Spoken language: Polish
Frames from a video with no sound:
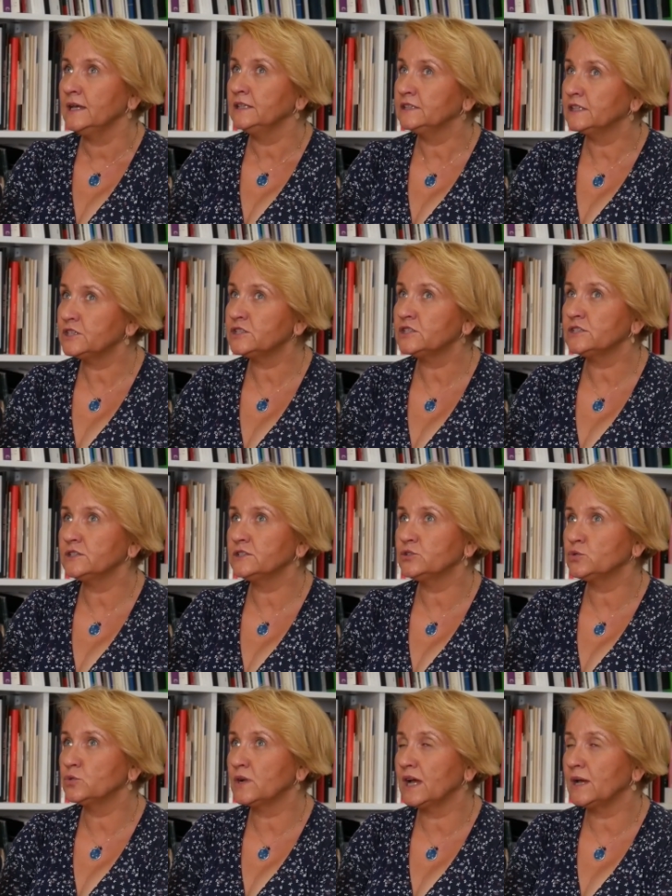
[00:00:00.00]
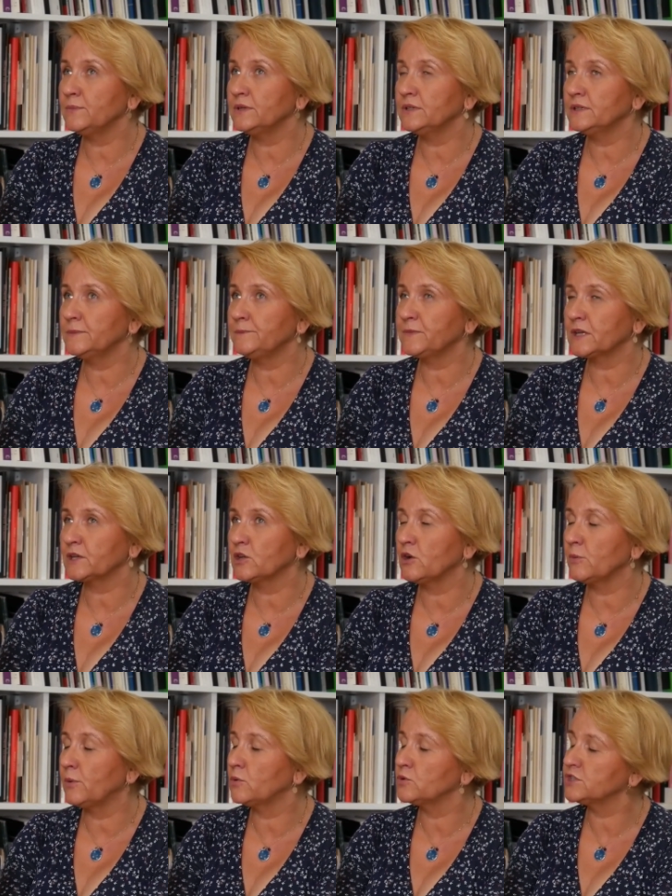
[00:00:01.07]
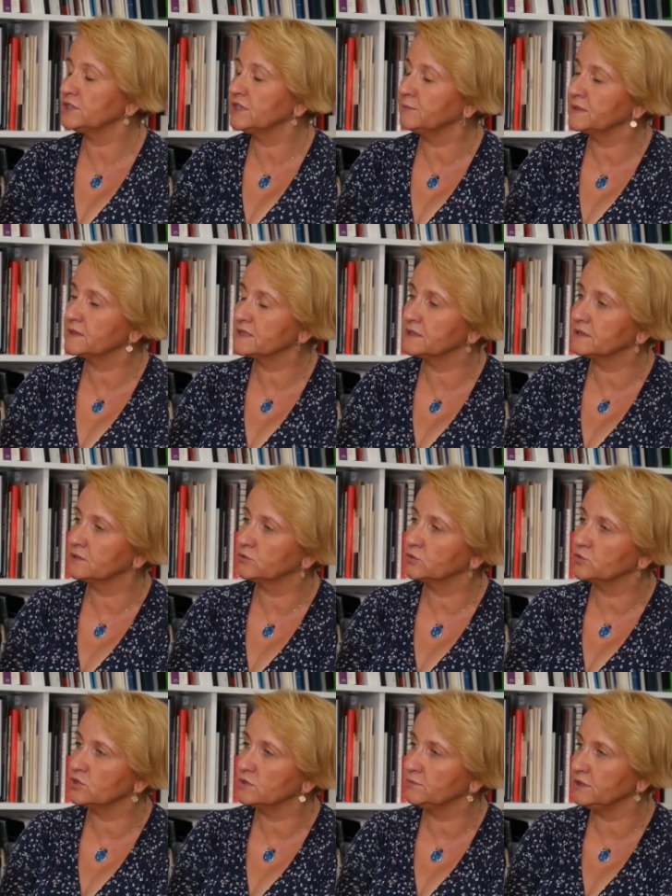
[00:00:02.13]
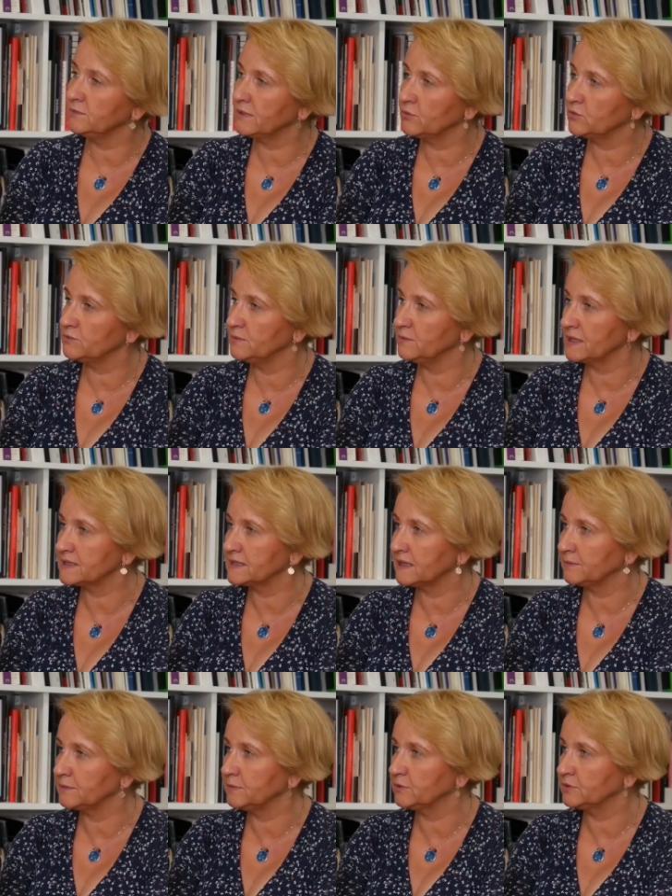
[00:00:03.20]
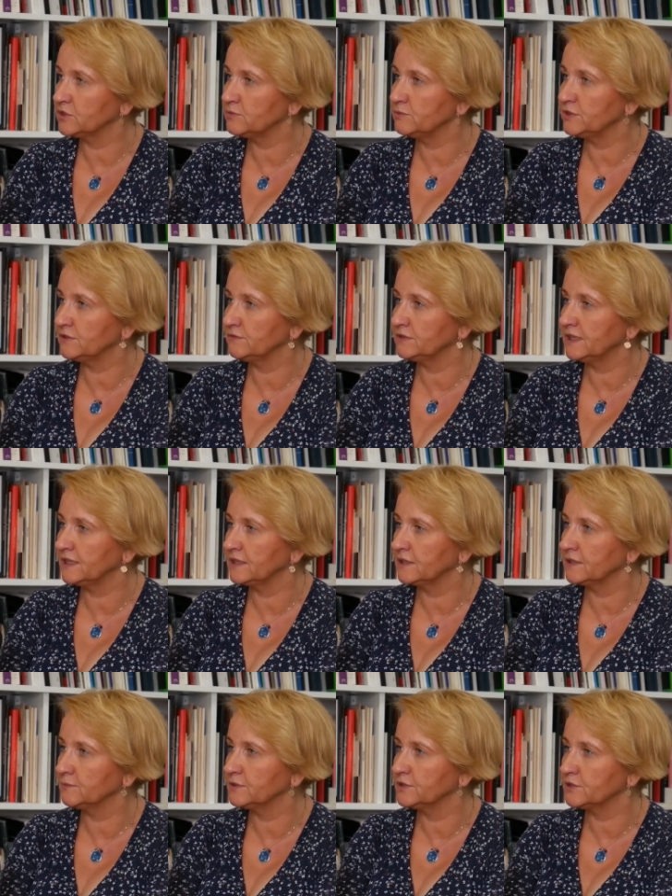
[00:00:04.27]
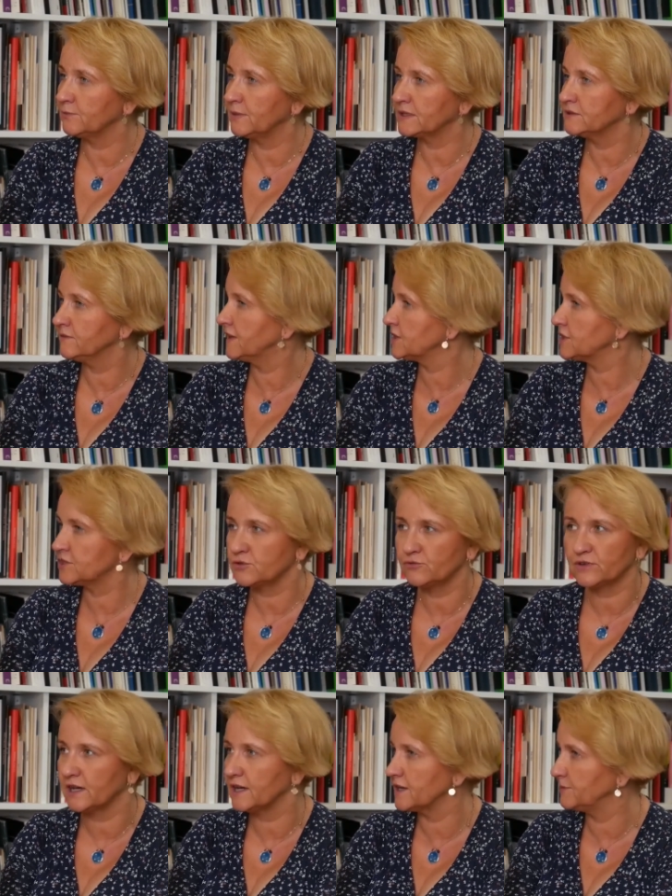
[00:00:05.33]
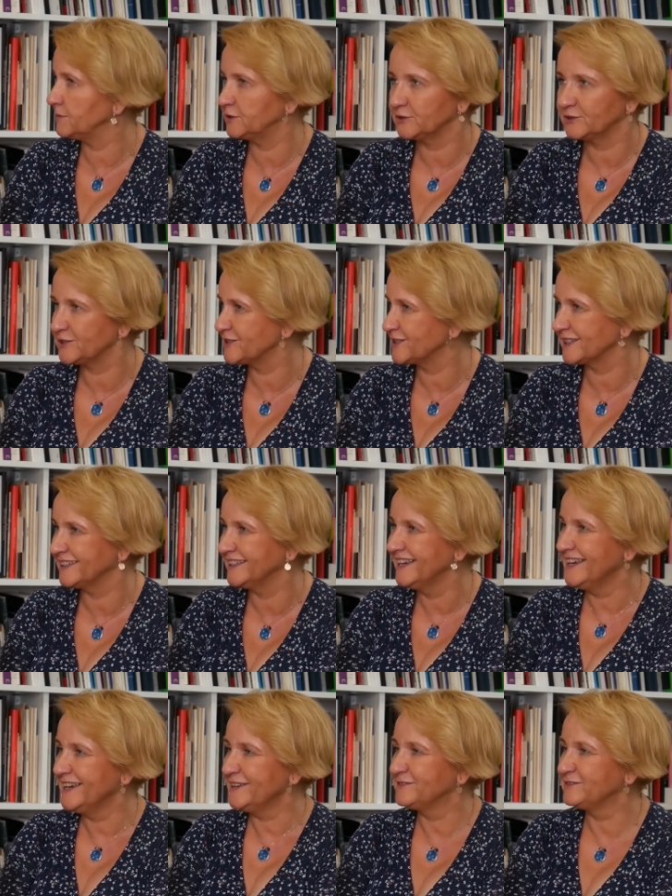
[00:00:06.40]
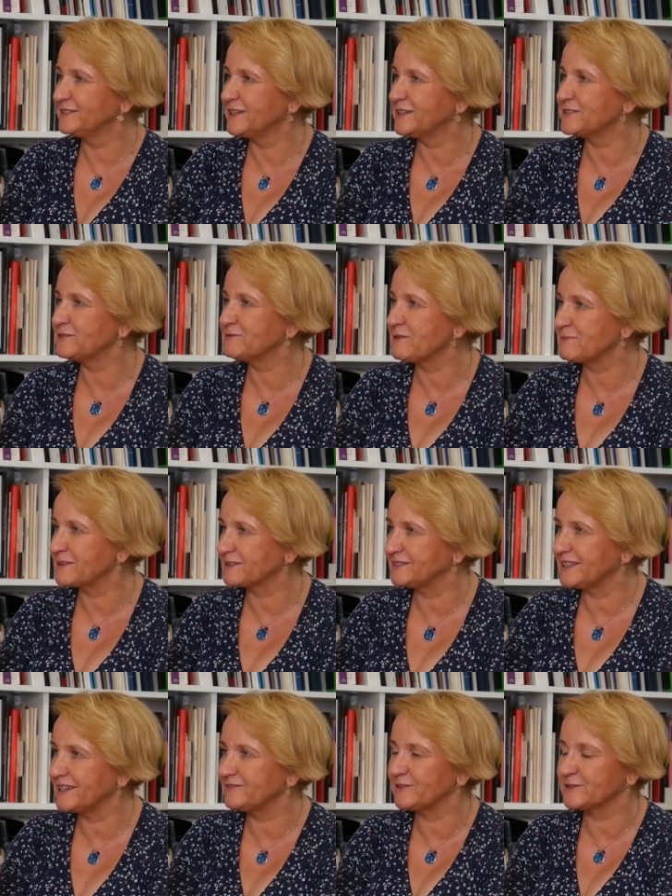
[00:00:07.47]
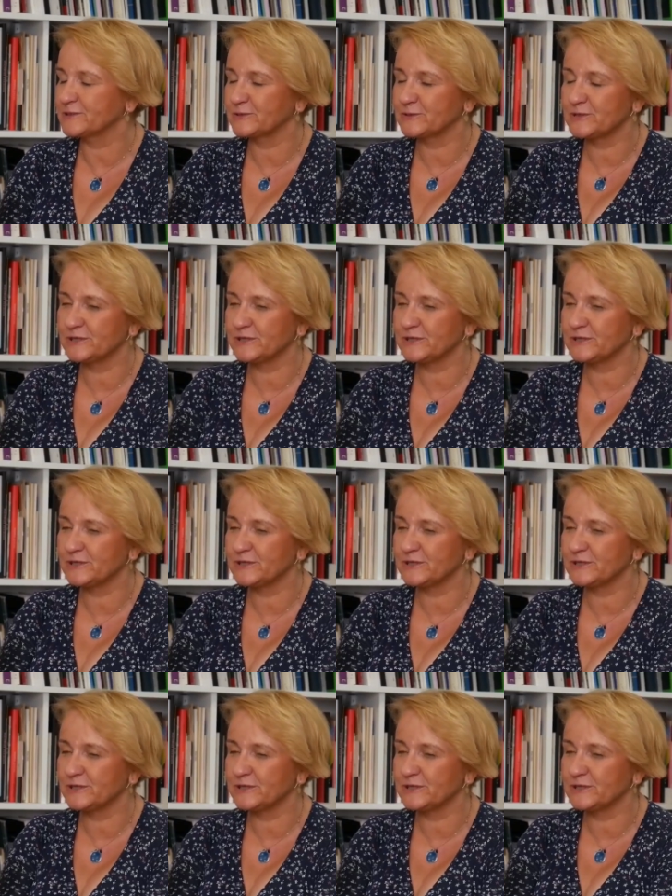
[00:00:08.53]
Też y, szukamy takiego połączenia między dużymi i małymi miastami, bo też mi się wydaje mhm. być to bardzo ważne. Zresztą w Karemie to też się wydarzyło, prawda, w Ostrudzie